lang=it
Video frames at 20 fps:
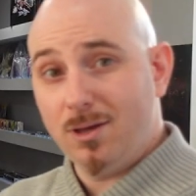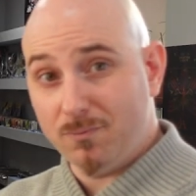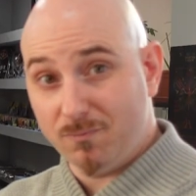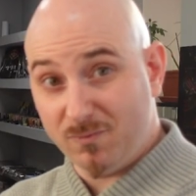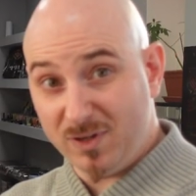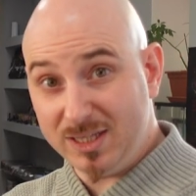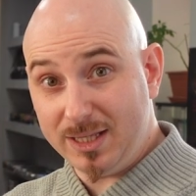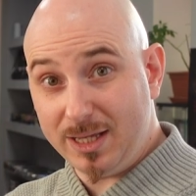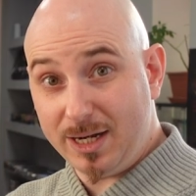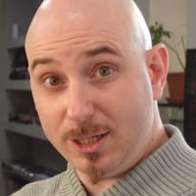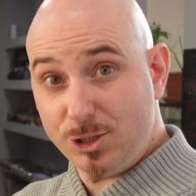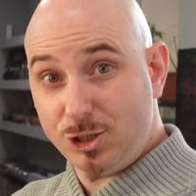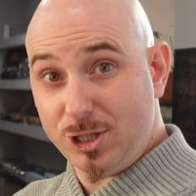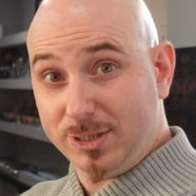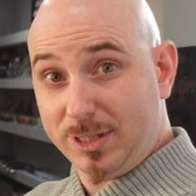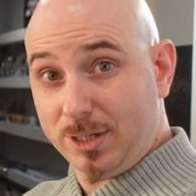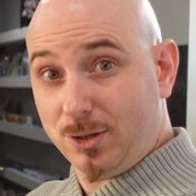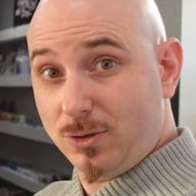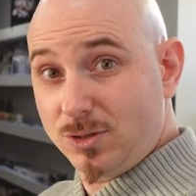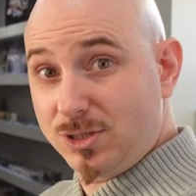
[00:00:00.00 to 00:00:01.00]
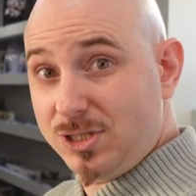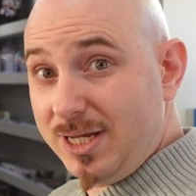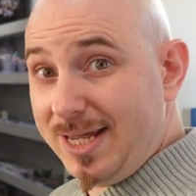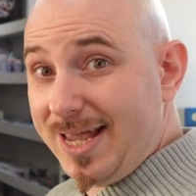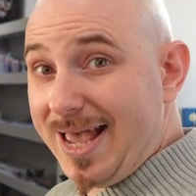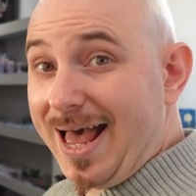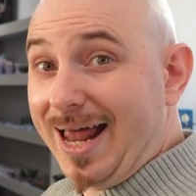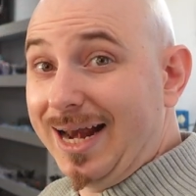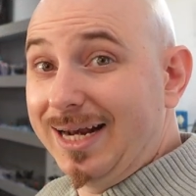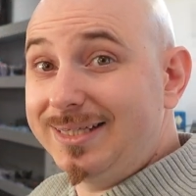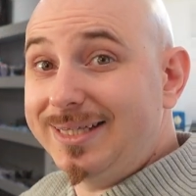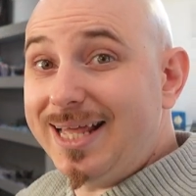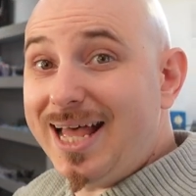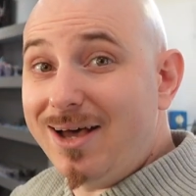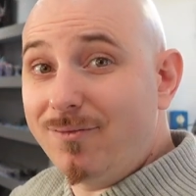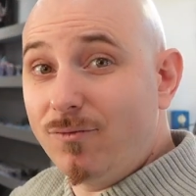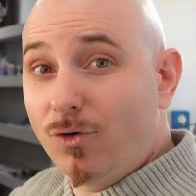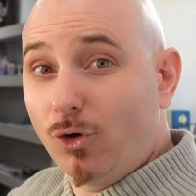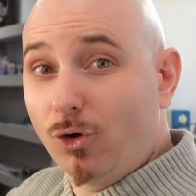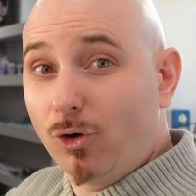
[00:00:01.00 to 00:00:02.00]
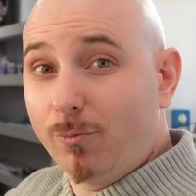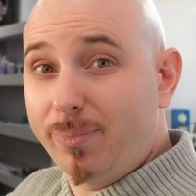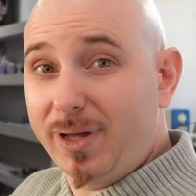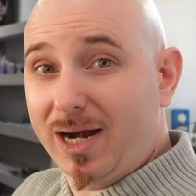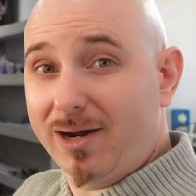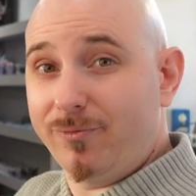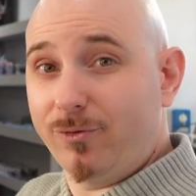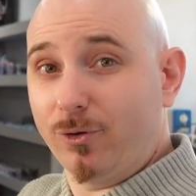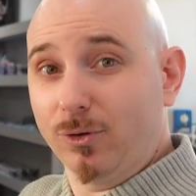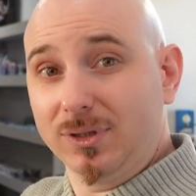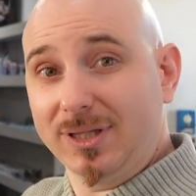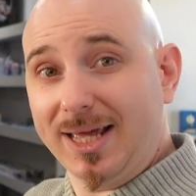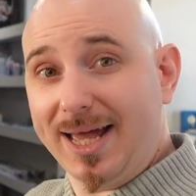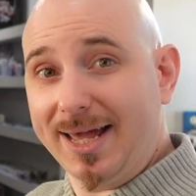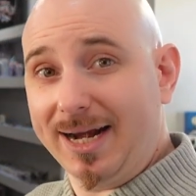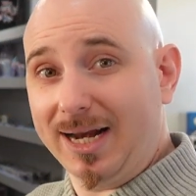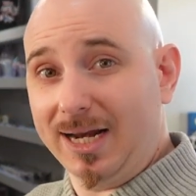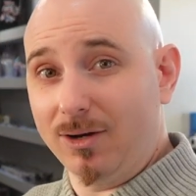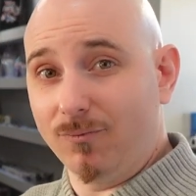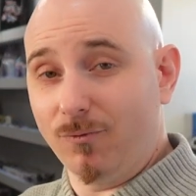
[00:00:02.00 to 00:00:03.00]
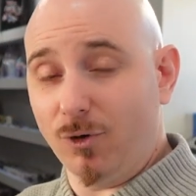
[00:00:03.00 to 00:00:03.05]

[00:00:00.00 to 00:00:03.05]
Vi dirigete così al tavolo per affrontare il